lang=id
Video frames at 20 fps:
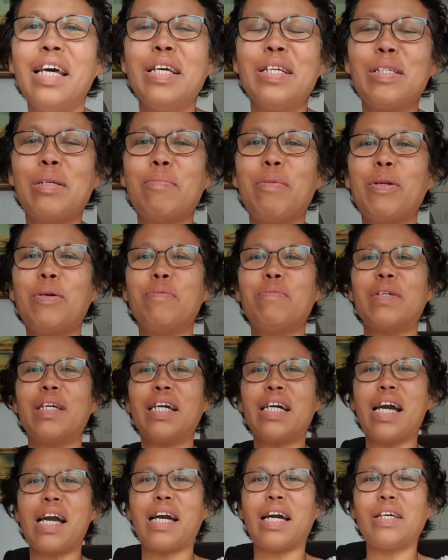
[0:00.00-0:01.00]
sebelumnya
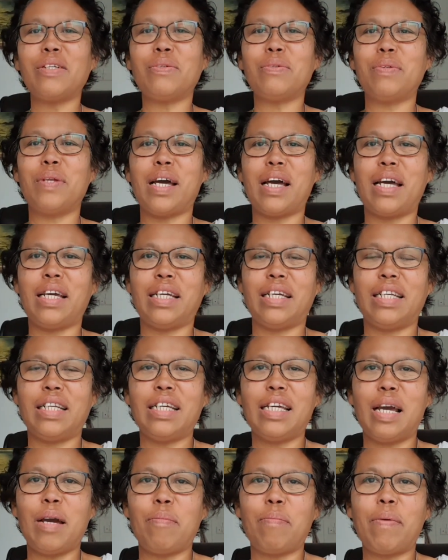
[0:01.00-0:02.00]
kakak sudah
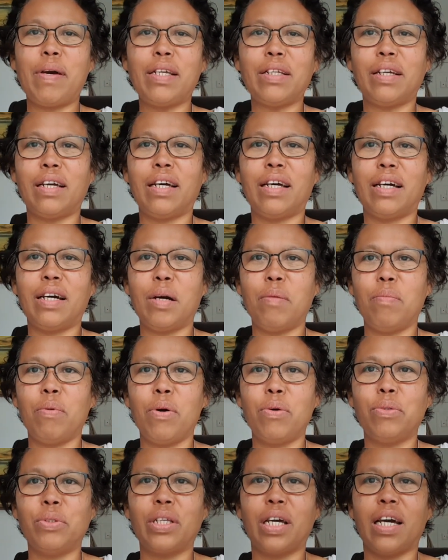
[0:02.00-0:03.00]
ini apa uh,
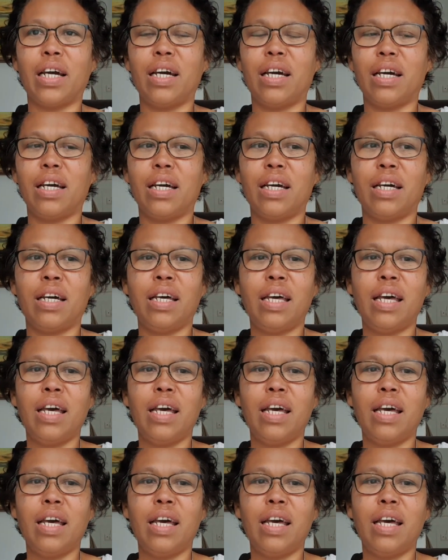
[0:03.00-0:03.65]
upload uh,